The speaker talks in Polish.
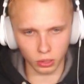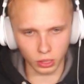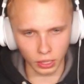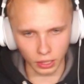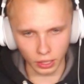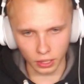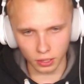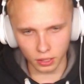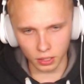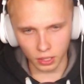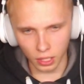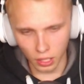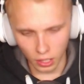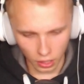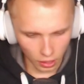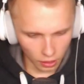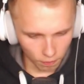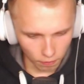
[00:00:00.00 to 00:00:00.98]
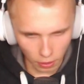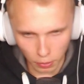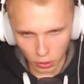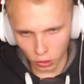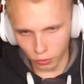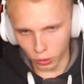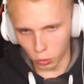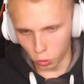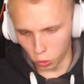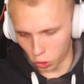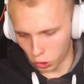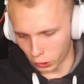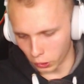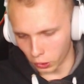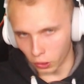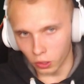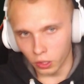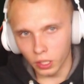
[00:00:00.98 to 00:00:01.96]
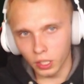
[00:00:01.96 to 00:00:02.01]
tutaj jest, mamy nowe
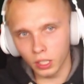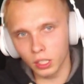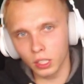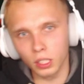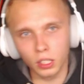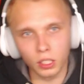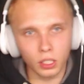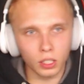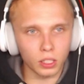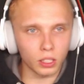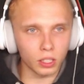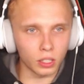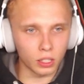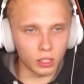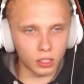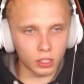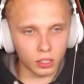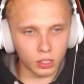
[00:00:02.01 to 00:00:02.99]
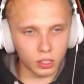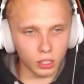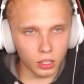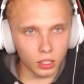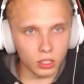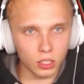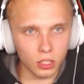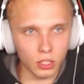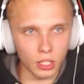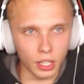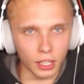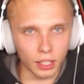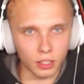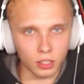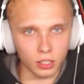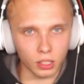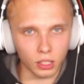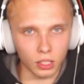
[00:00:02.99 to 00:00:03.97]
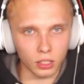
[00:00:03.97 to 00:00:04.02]
łóżko. Yy, tak czy nie?
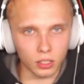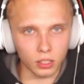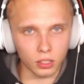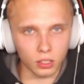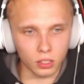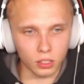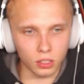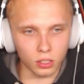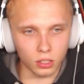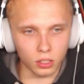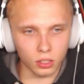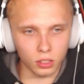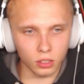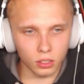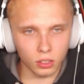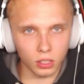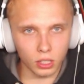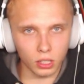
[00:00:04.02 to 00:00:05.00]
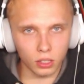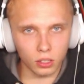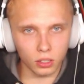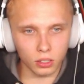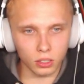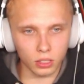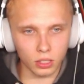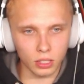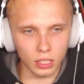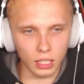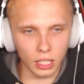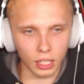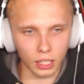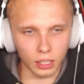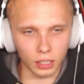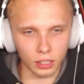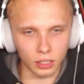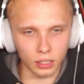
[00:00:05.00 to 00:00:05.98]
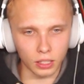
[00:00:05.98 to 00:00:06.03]
Czekajcie, gdzieś tutaj to
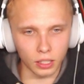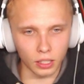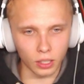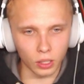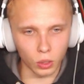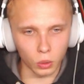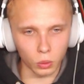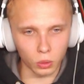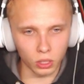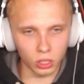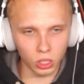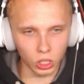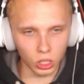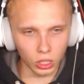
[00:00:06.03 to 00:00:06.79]
znajdę.